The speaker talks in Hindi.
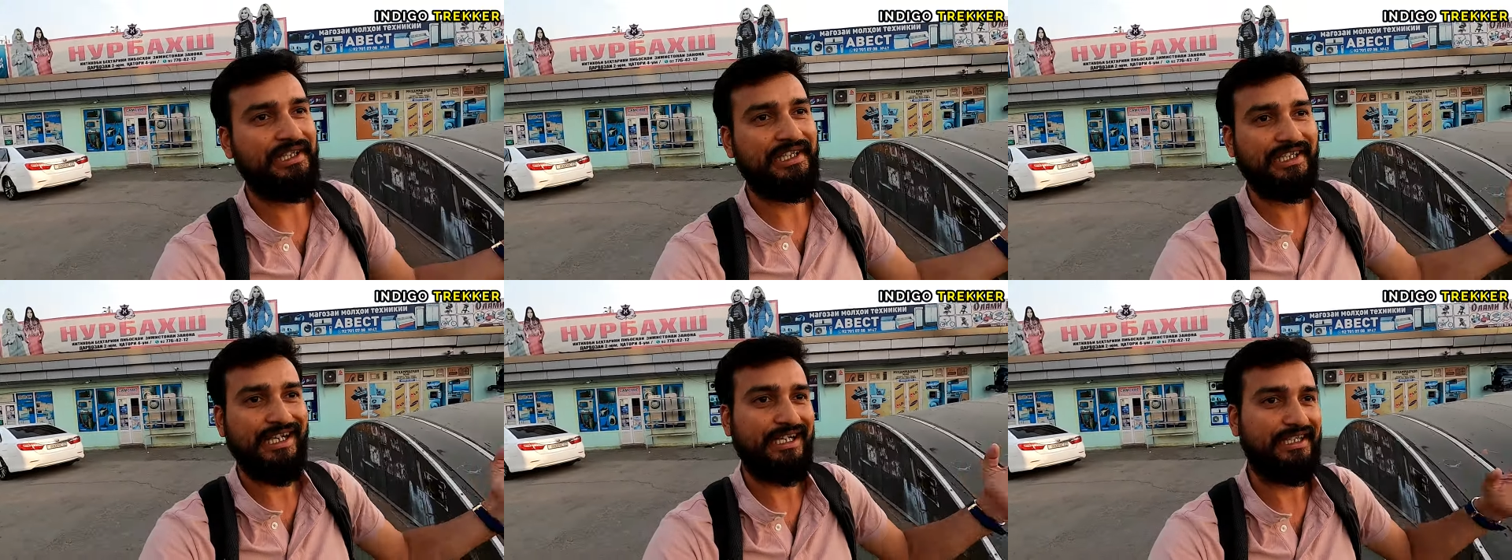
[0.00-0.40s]

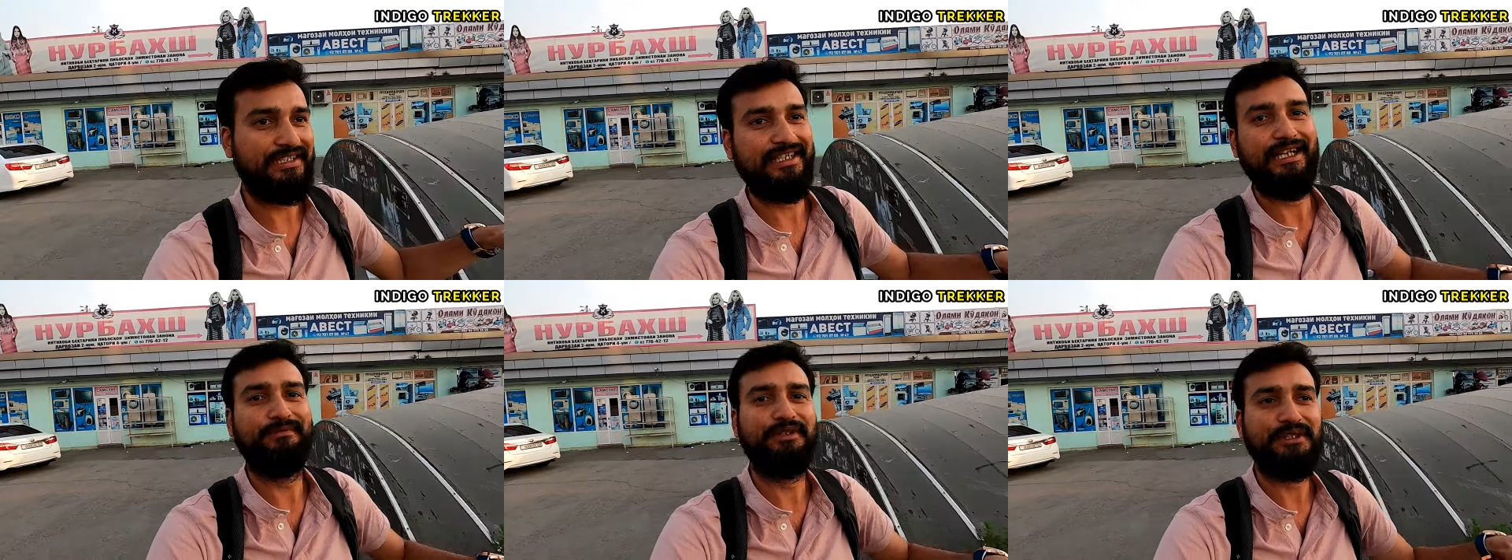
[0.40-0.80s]

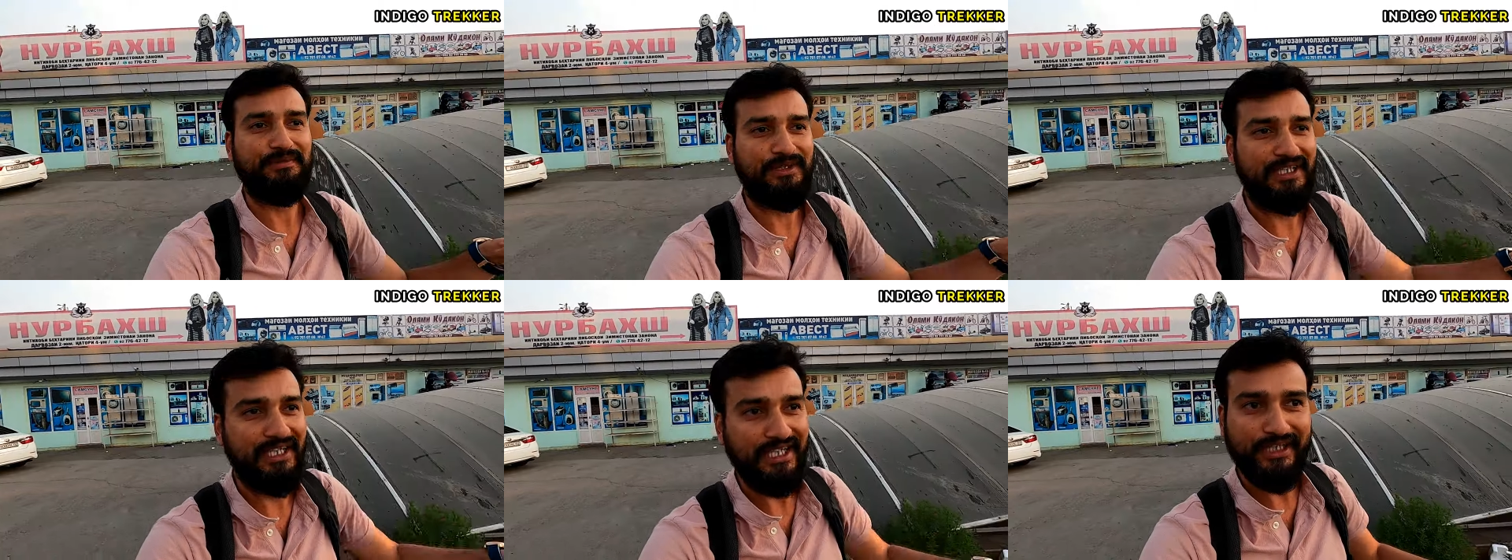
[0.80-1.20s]
कजाकिस्तान में
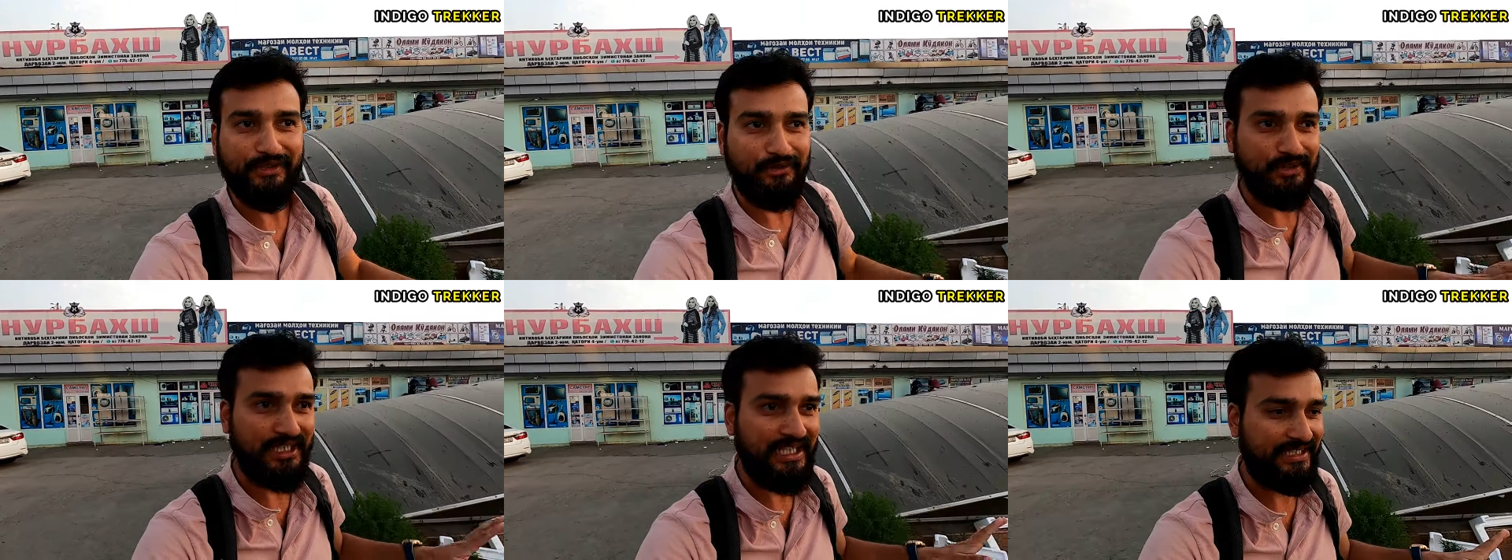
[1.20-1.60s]
सबसे लेट
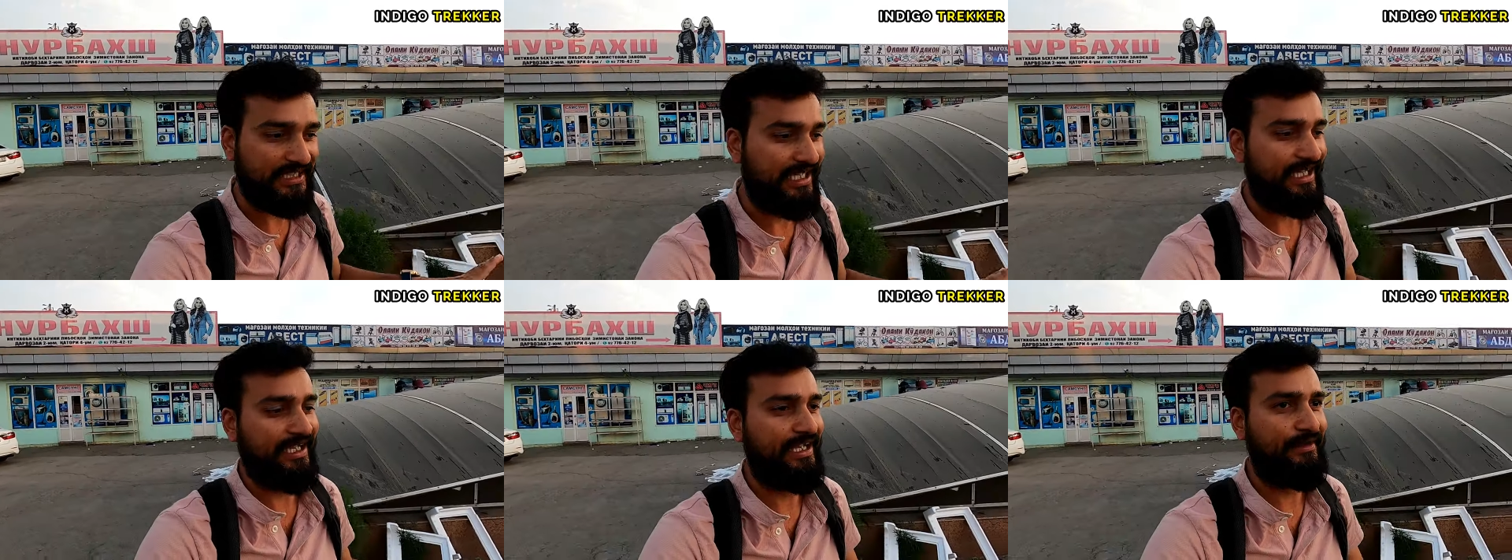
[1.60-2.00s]
कुछ
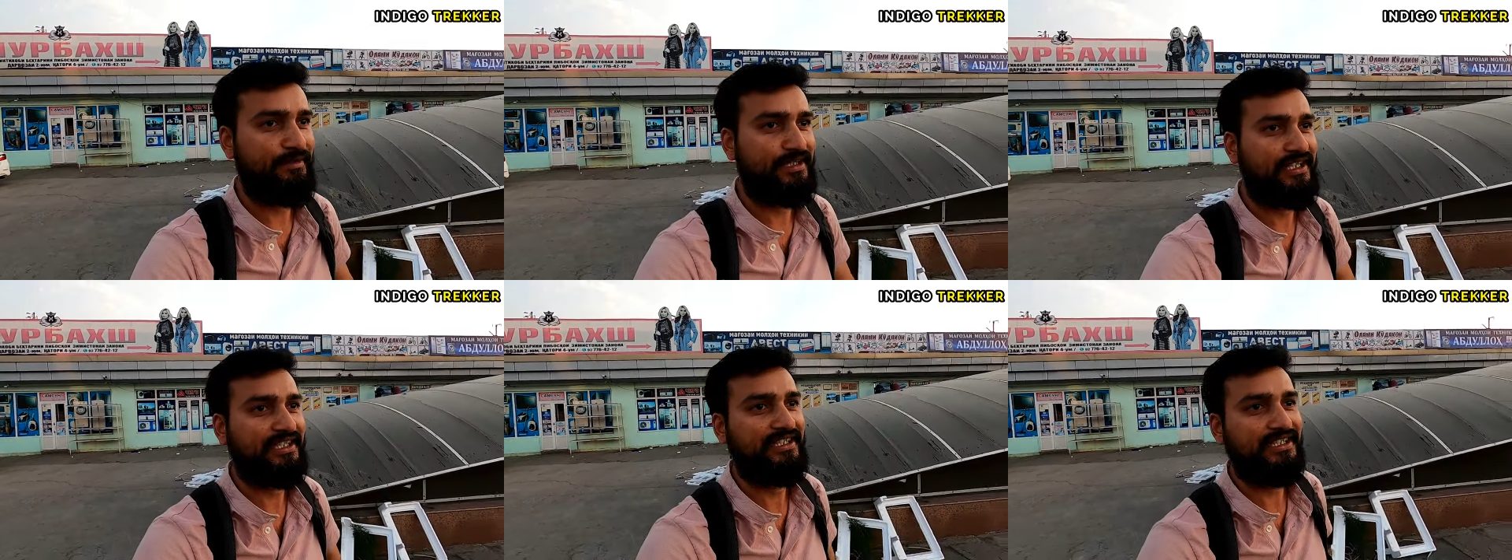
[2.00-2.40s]
ऐसा है अभी
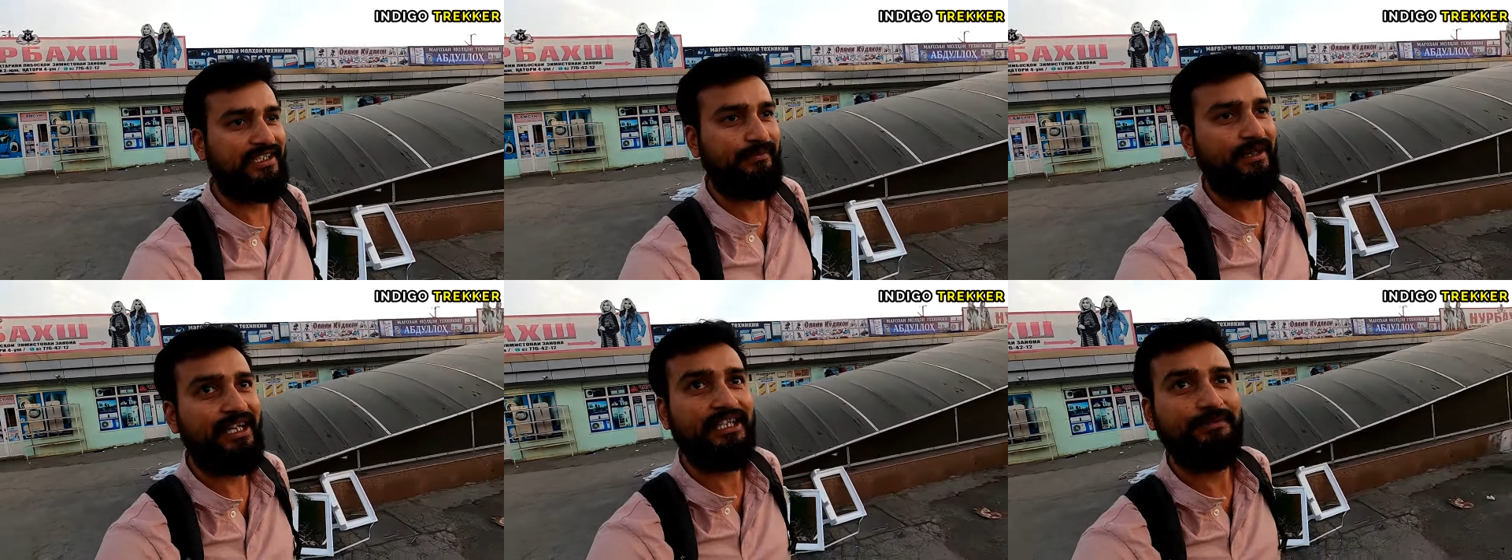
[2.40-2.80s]
तक जितना मैंने